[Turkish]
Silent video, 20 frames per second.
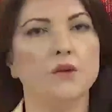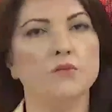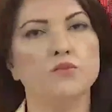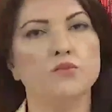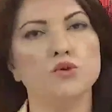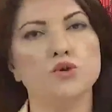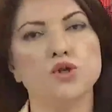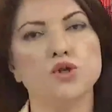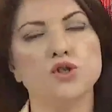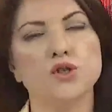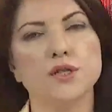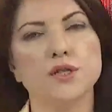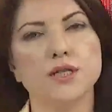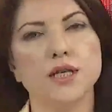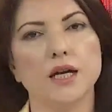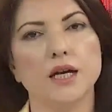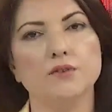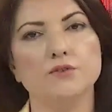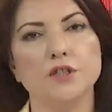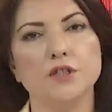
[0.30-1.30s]
Buca
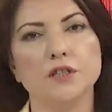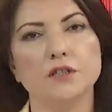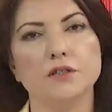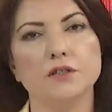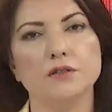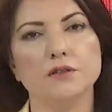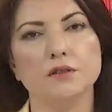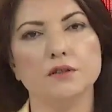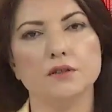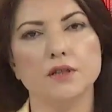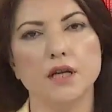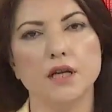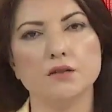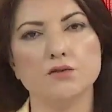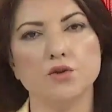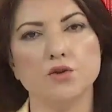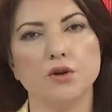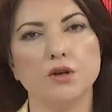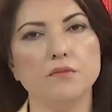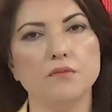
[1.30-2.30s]
cezaevi yıkıldıktan
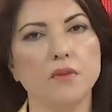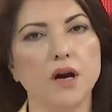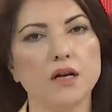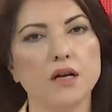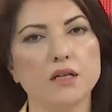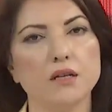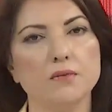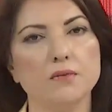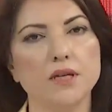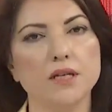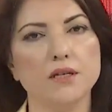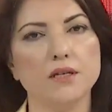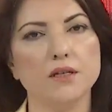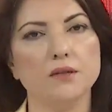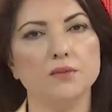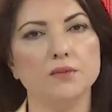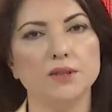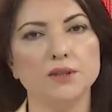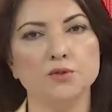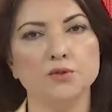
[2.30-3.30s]
sonra mahkeme
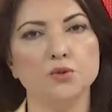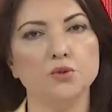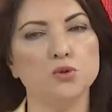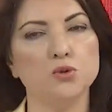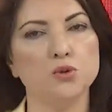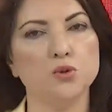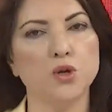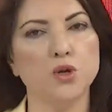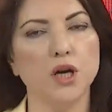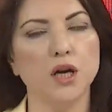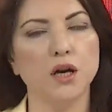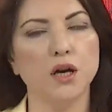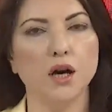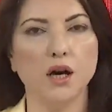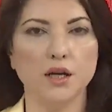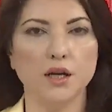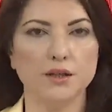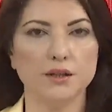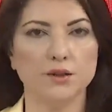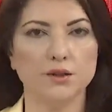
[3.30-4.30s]
yıkımın hukuka
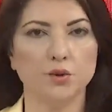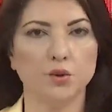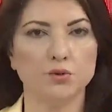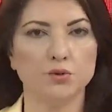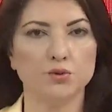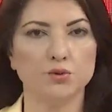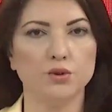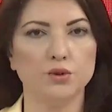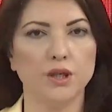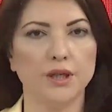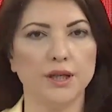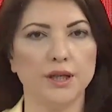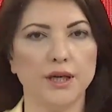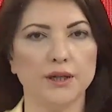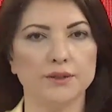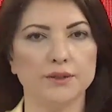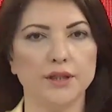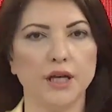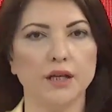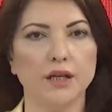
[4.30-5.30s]
aykırı olduğu
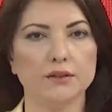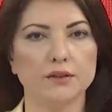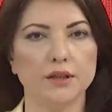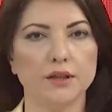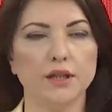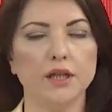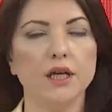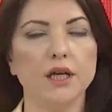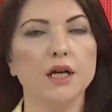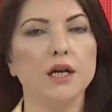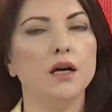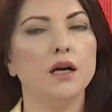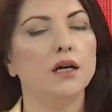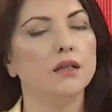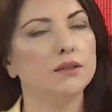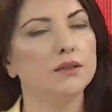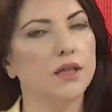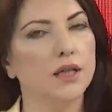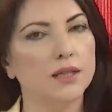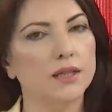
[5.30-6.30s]
kararını aldı.
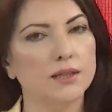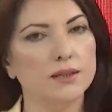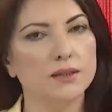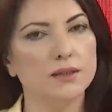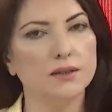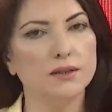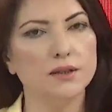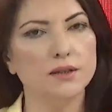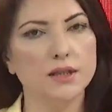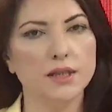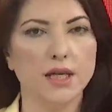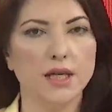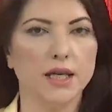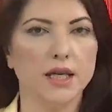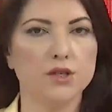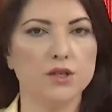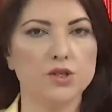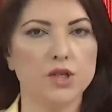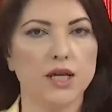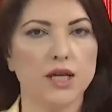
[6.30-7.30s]
Adaletin yine
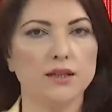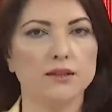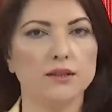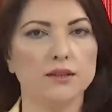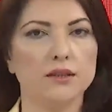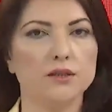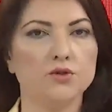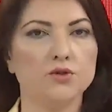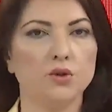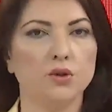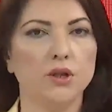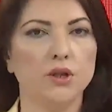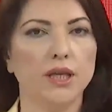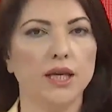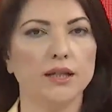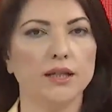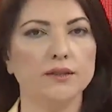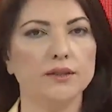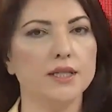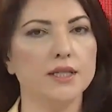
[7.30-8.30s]
geç geldiğini
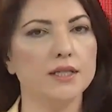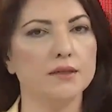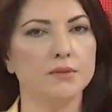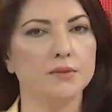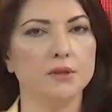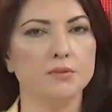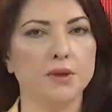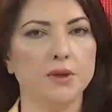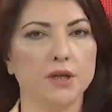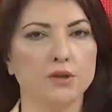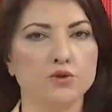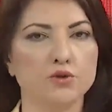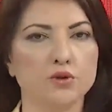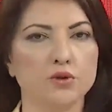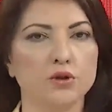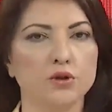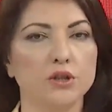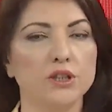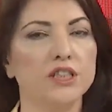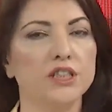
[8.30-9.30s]
söyleyen İzmir
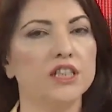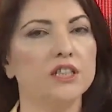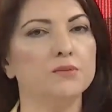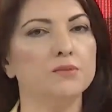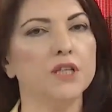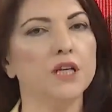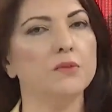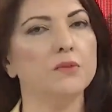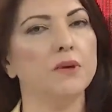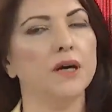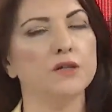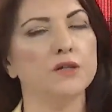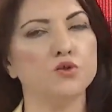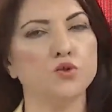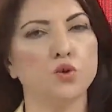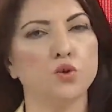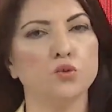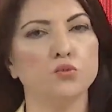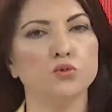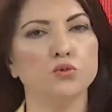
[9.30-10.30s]
Barosu yıkımı yapan
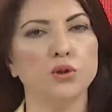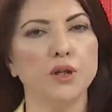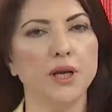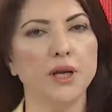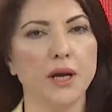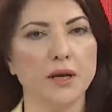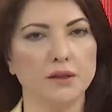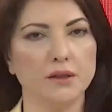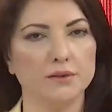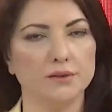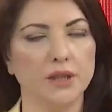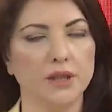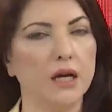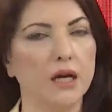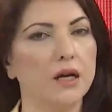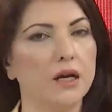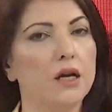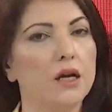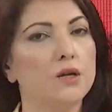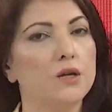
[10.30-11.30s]
sorumlular hakkında
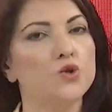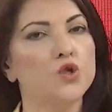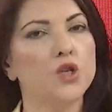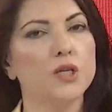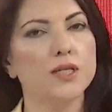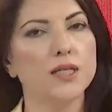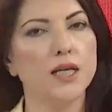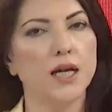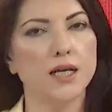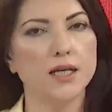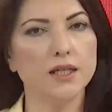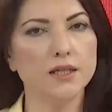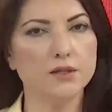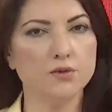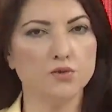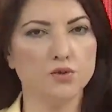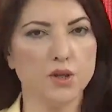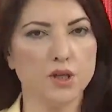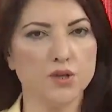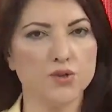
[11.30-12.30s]
cezai
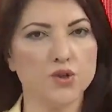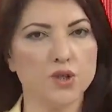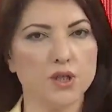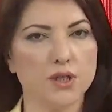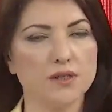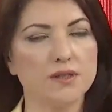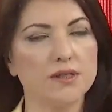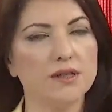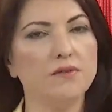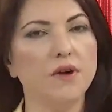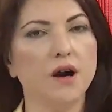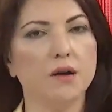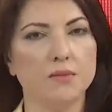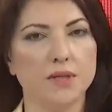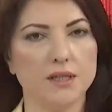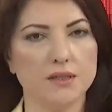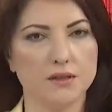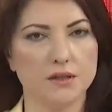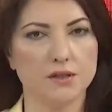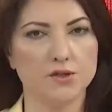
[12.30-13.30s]
süreci devam
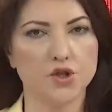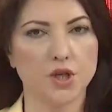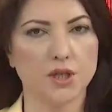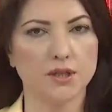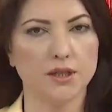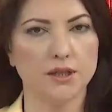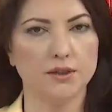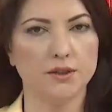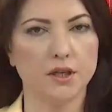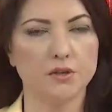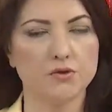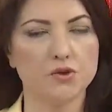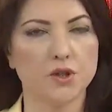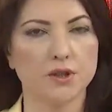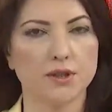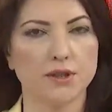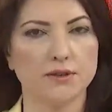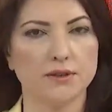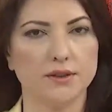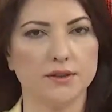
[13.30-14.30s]
ettireceklerini
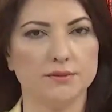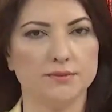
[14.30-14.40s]
açıkladı.